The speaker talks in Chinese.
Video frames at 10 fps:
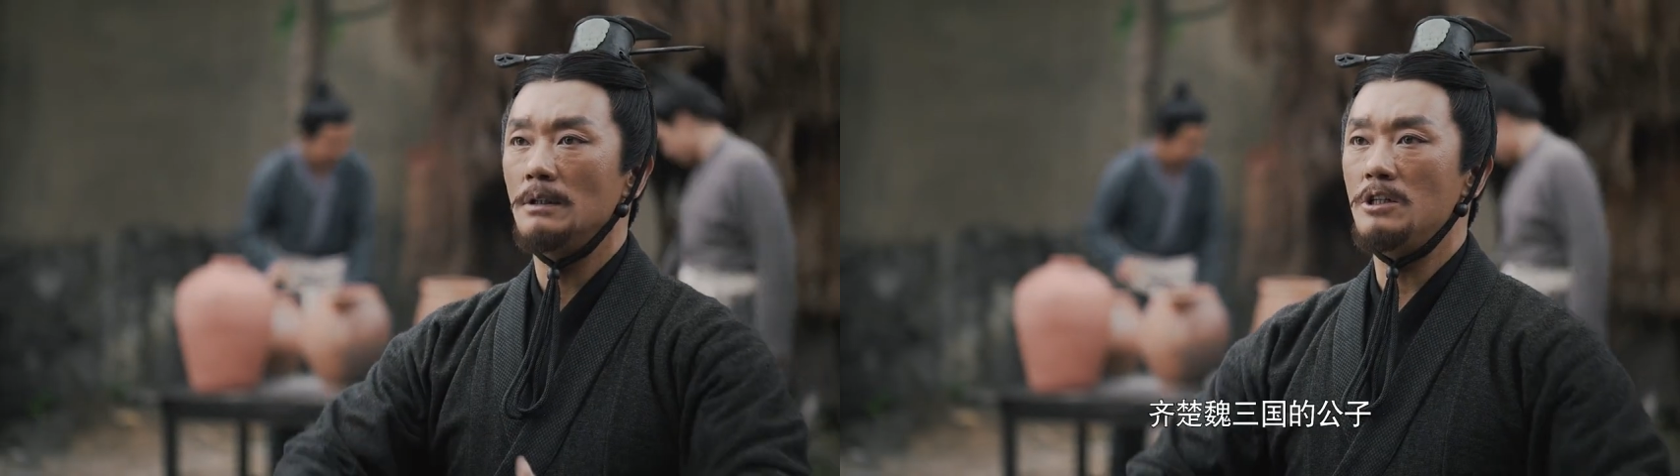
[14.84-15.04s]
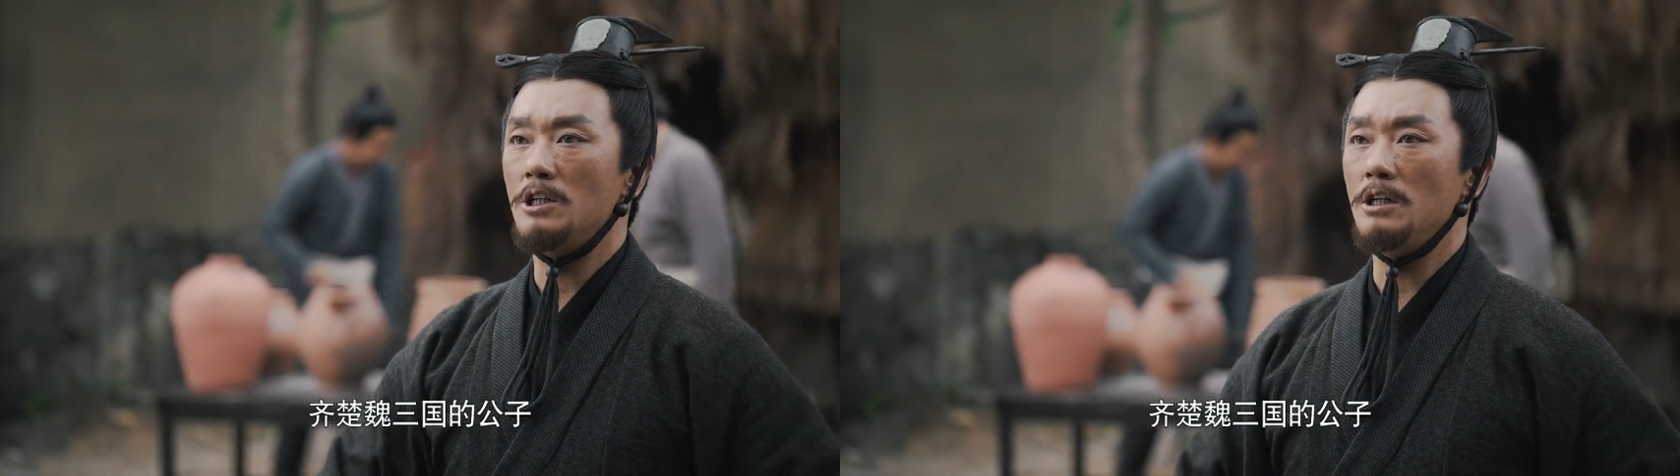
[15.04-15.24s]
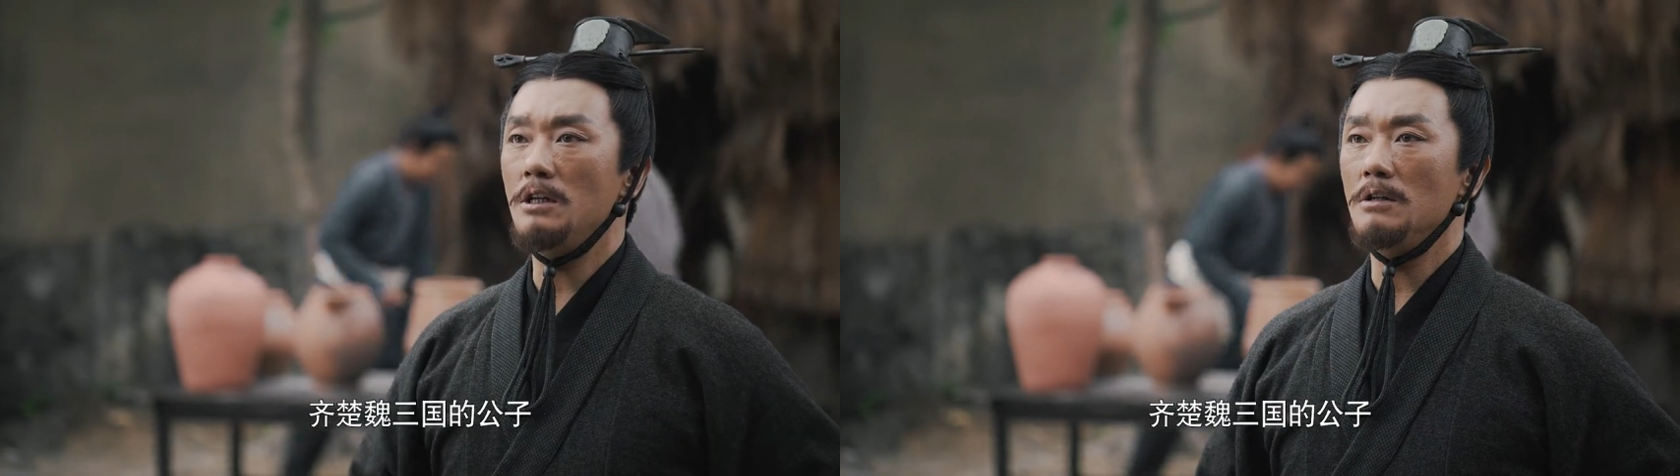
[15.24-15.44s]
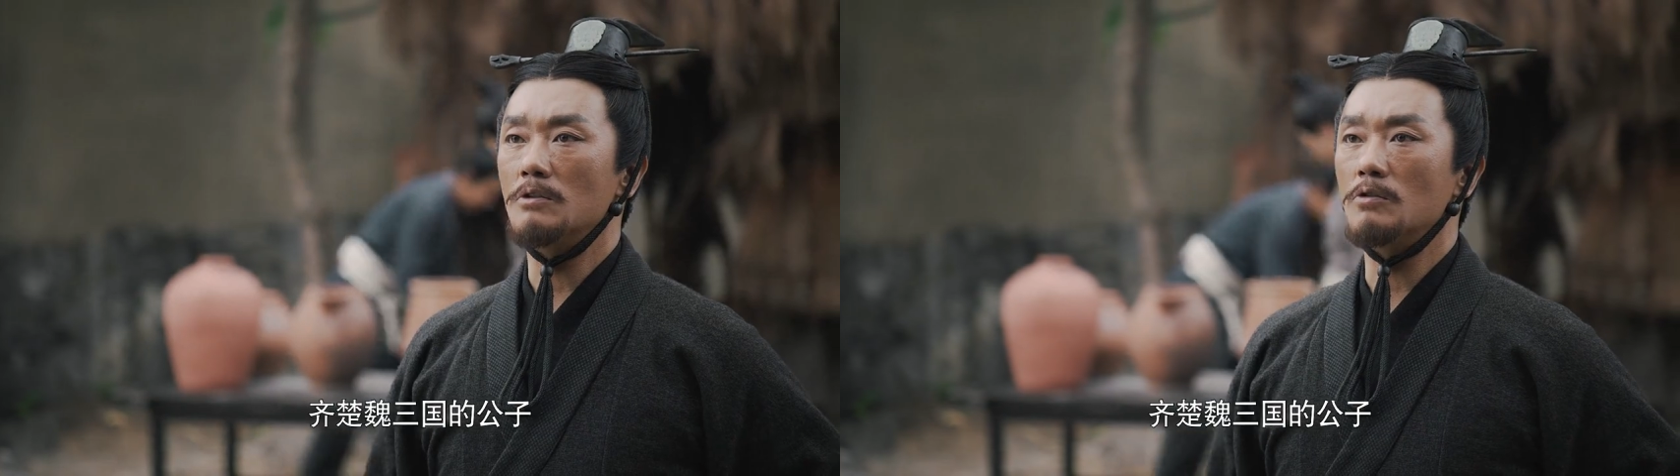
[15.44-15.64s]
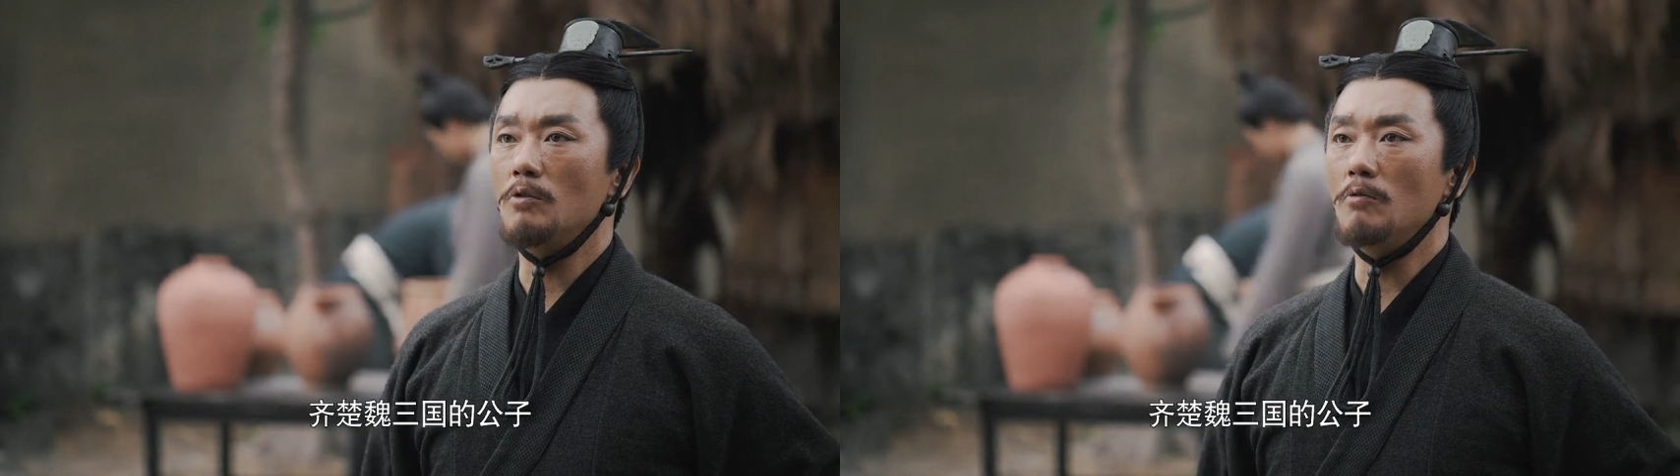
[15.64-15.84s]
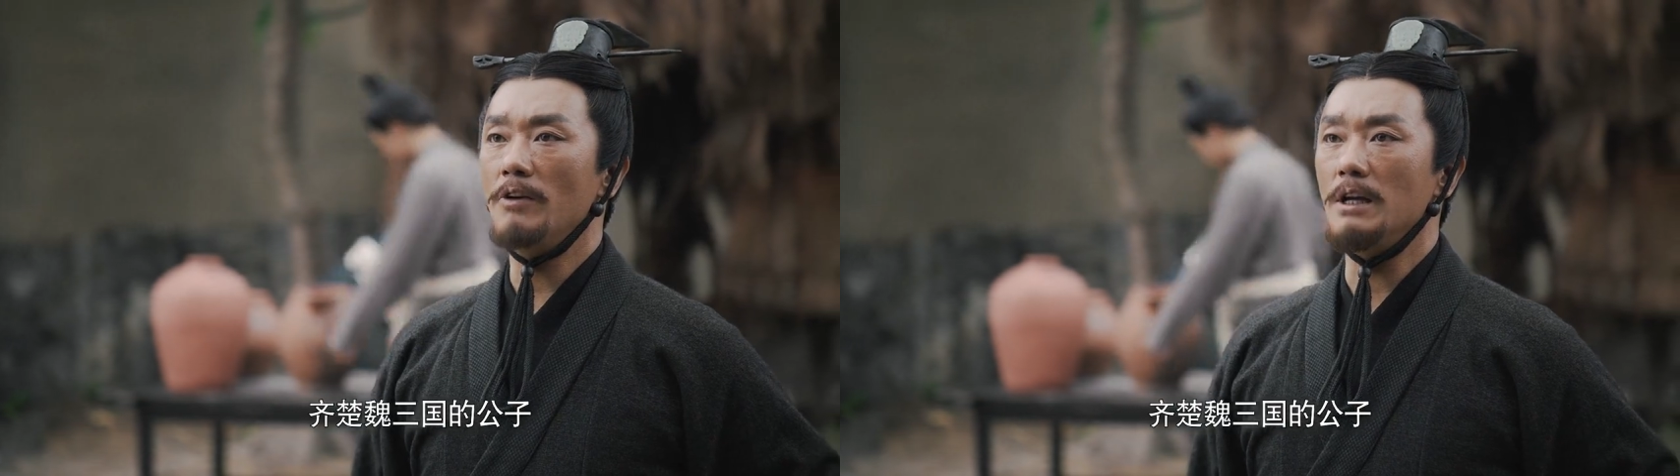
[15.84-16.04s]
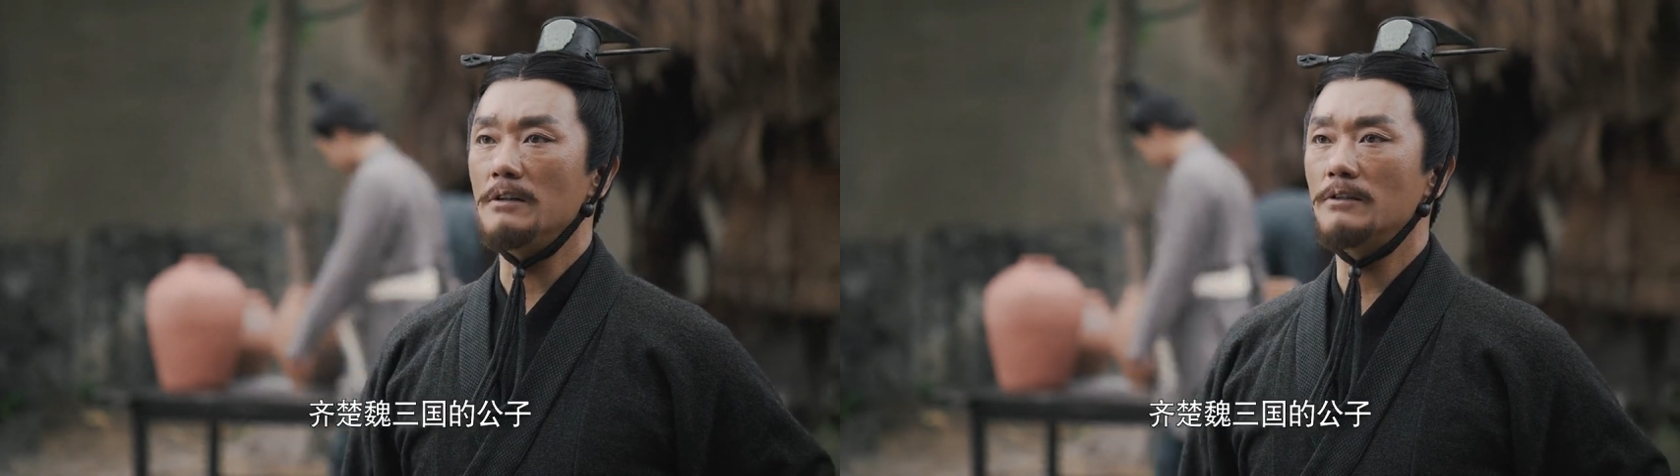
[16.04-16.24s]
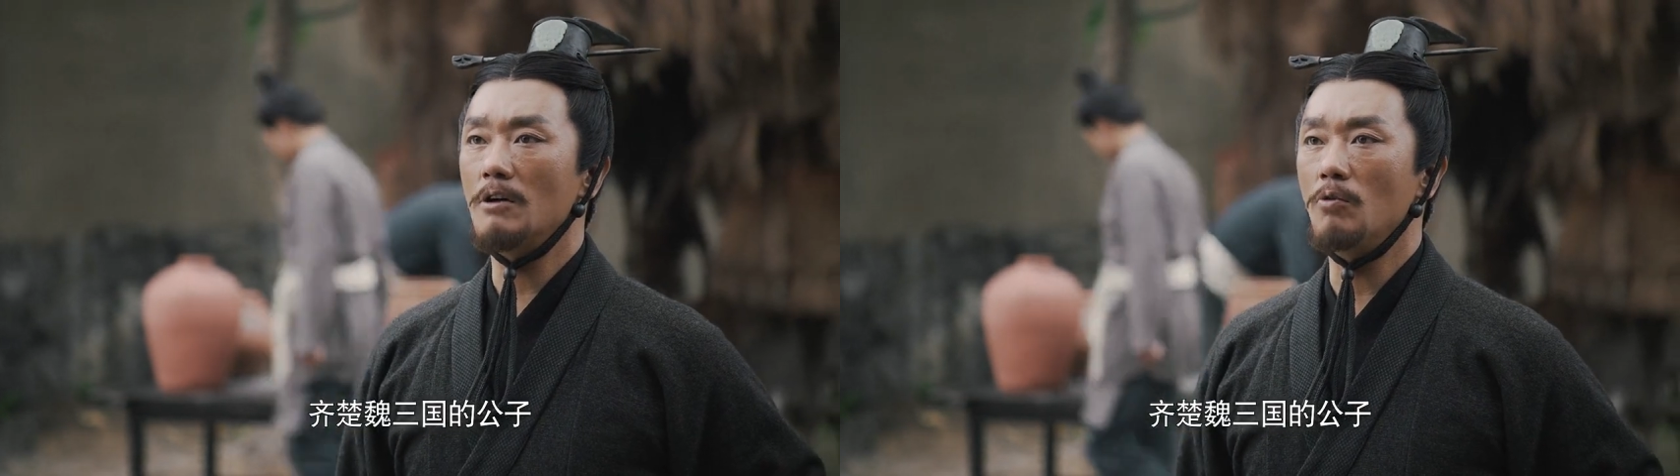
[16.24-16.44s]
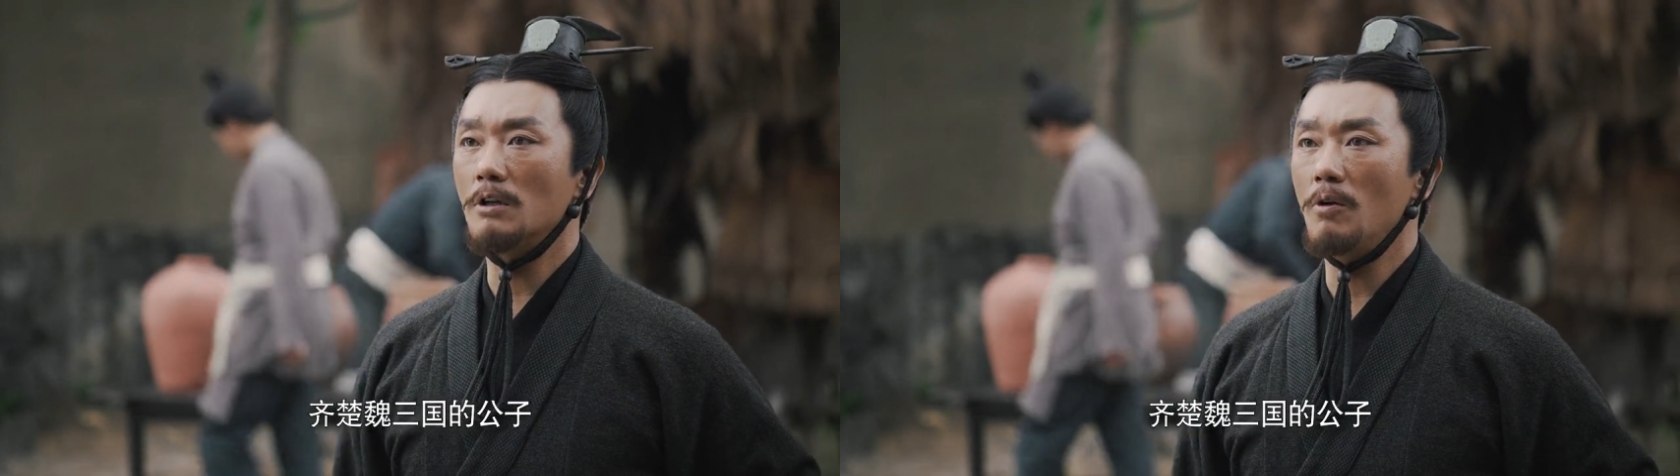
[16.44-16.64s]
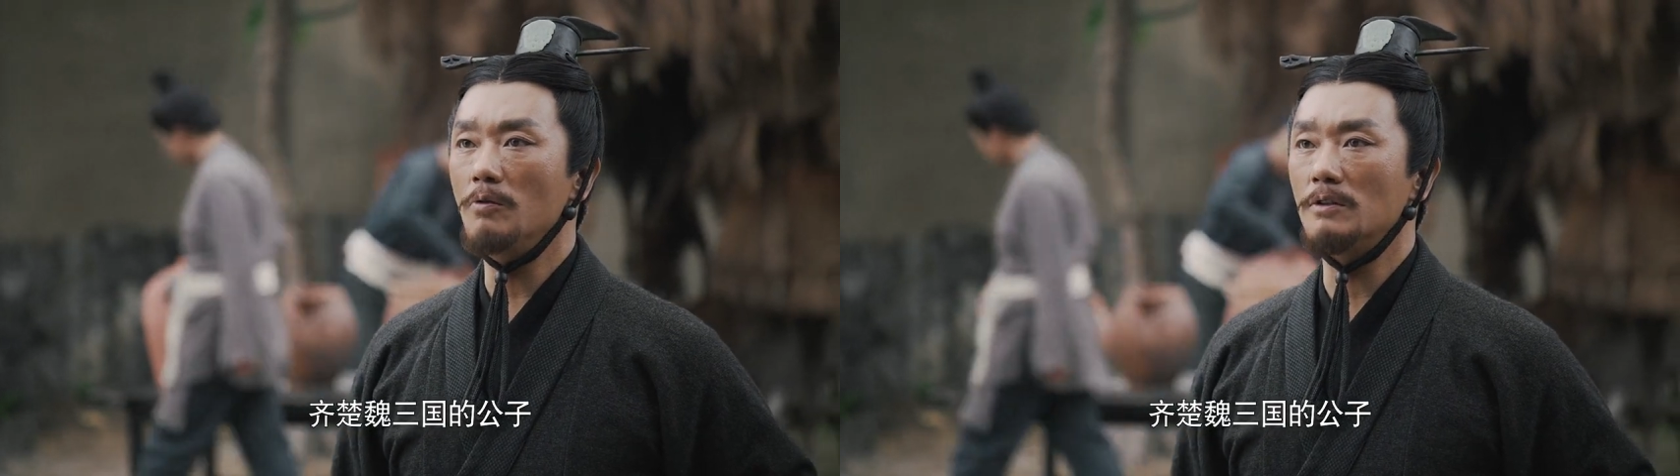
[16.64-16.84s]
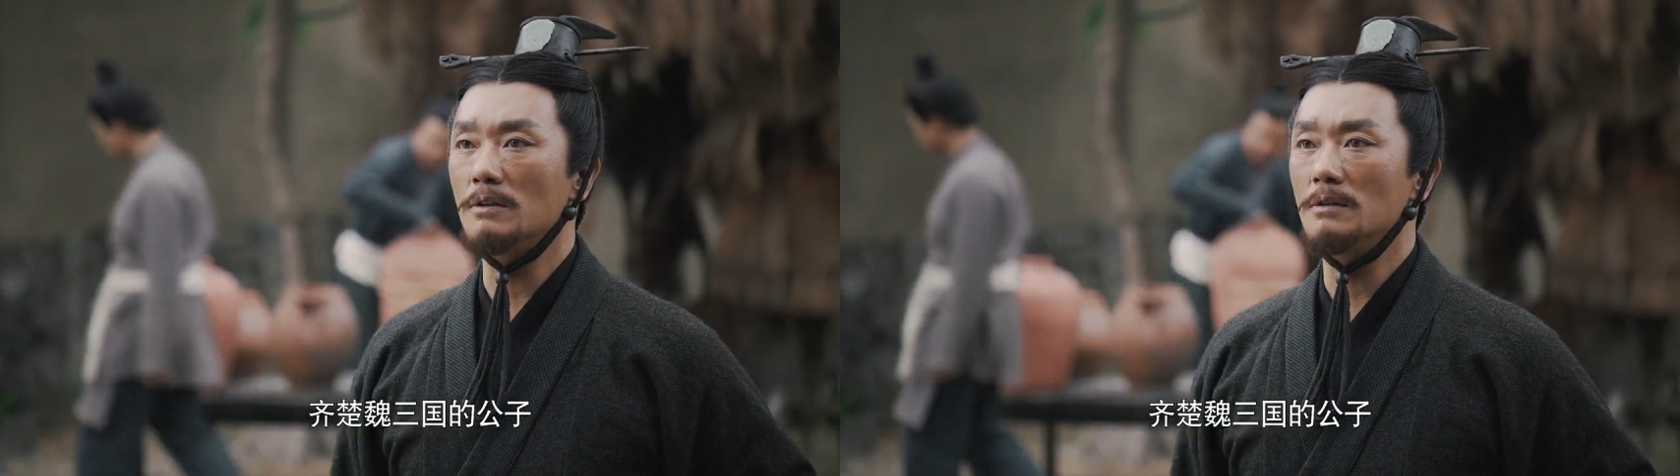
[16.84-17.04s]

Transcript: 齐、楚、魏三国的公子，